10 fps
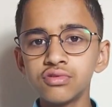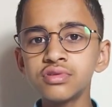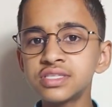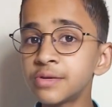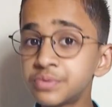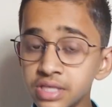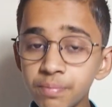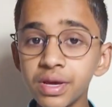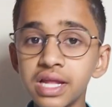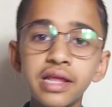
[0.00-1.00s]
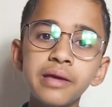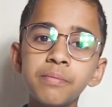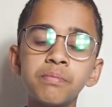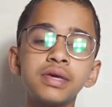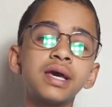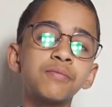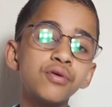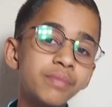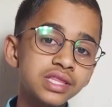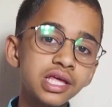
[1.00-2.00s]
तो सबसे पहले मैं
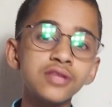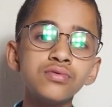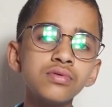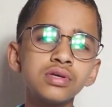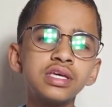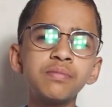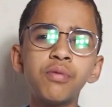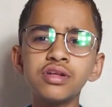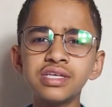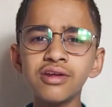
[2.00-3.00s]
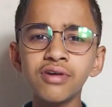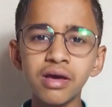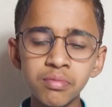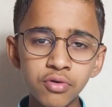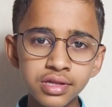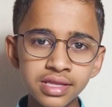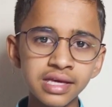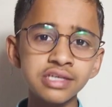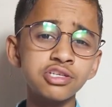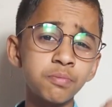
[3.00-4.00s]
आपको बता दूं कि बहुत सारे लोग हमें बोलते
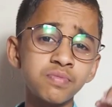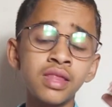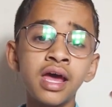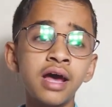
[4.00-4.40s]
हैं कि जब